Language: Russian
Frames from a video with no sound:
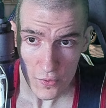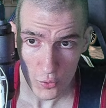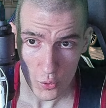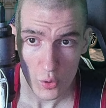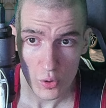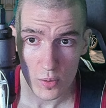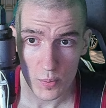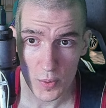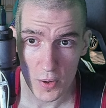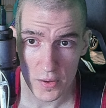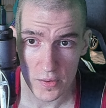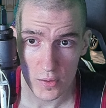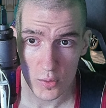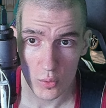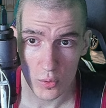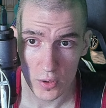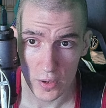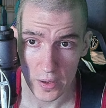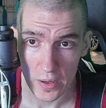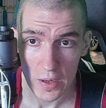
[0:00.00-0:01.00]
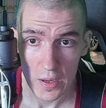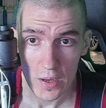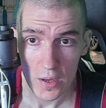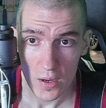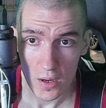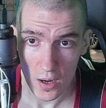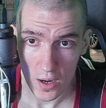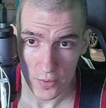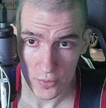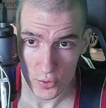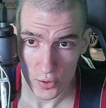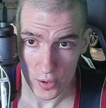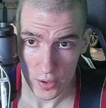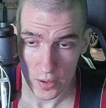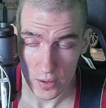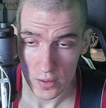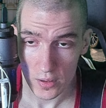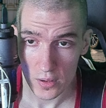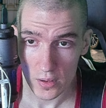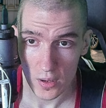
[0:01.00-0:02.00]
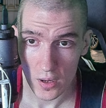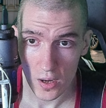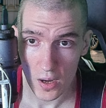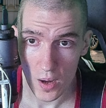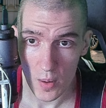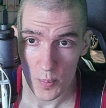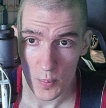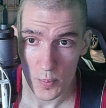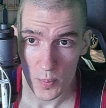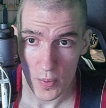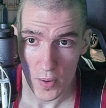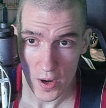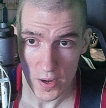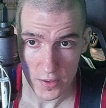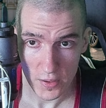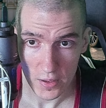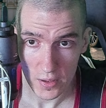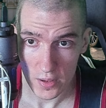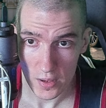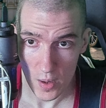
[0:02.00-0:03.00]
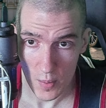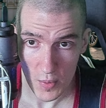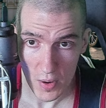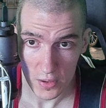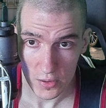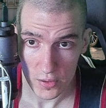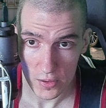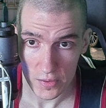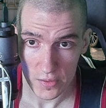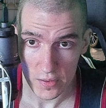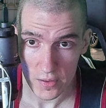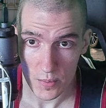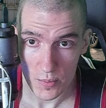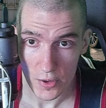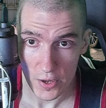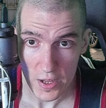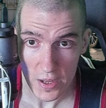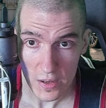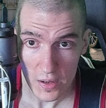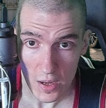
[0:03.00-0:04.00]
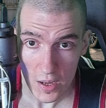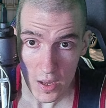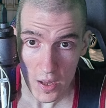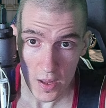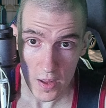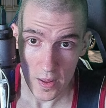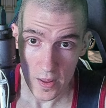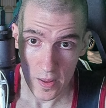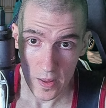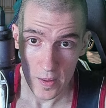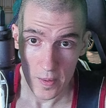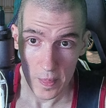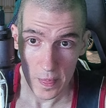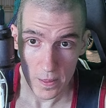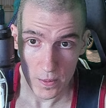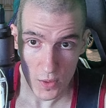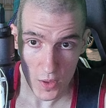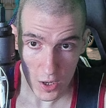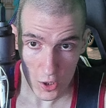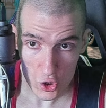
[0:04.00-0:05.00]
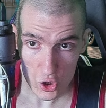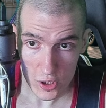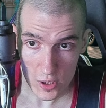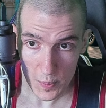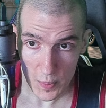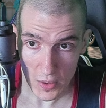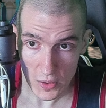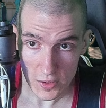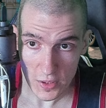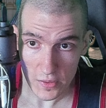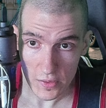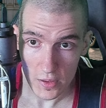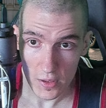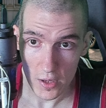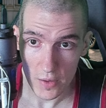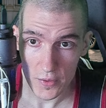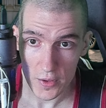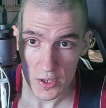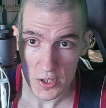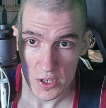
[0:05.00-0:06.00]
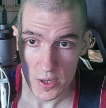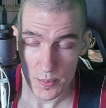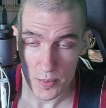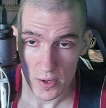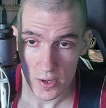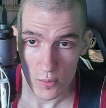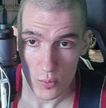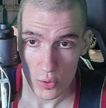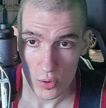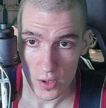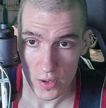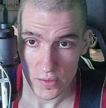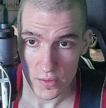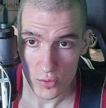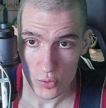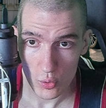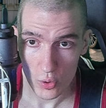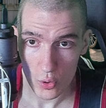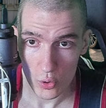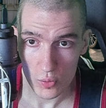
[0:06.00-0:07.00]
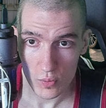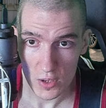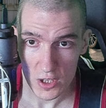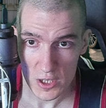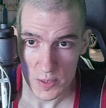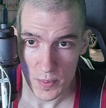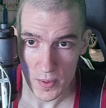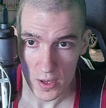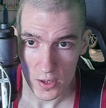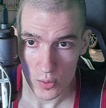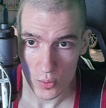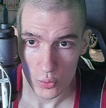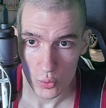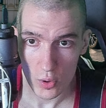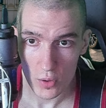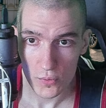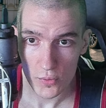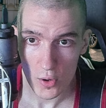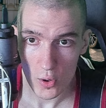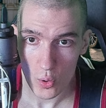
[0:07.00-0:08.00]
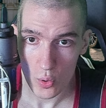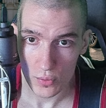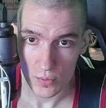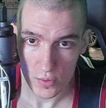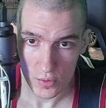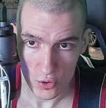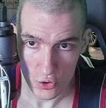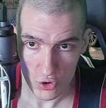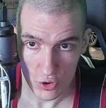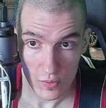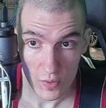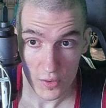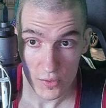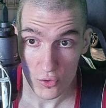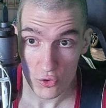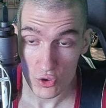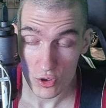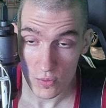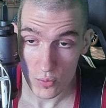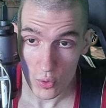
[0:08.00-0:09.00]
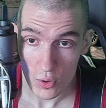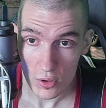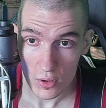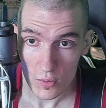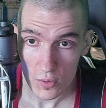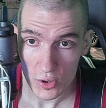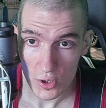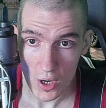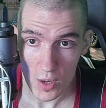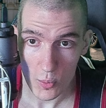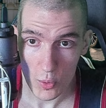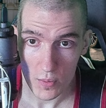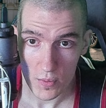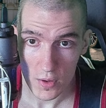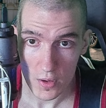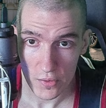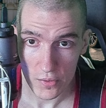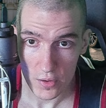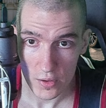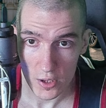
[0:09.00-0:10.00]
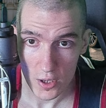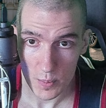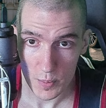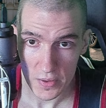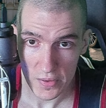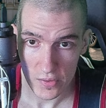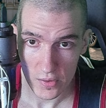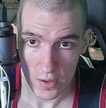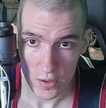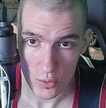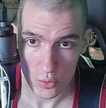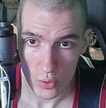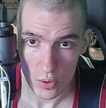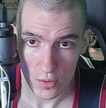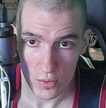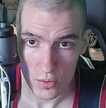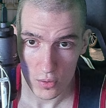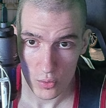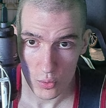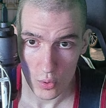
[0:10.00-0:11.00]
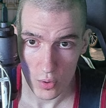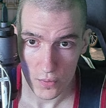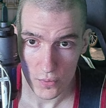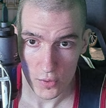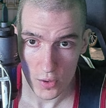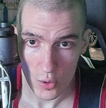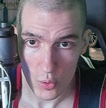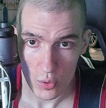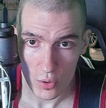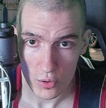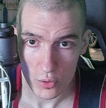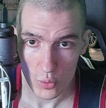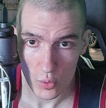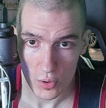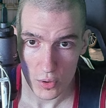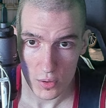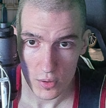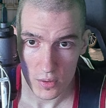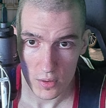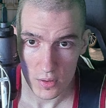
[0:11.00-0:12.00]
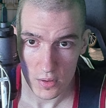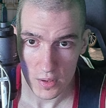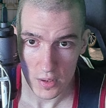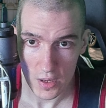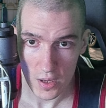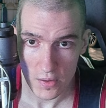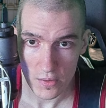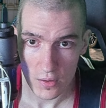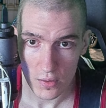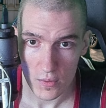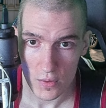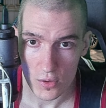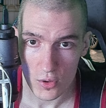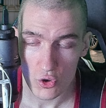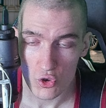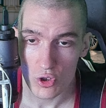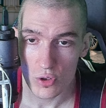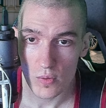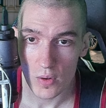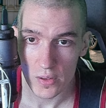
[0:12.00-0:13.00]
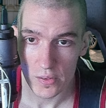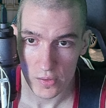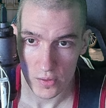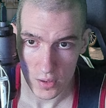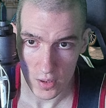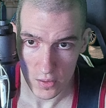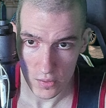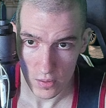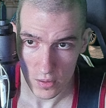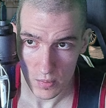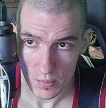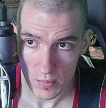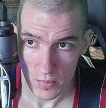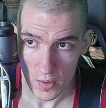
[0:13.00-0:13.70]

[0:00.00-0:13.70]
Все это проделали авторы компании команды Team Rig. Также дополнительно версия перевода 1.0.25.02.2024 Требуем версии игры по состоянию 02.03.2023.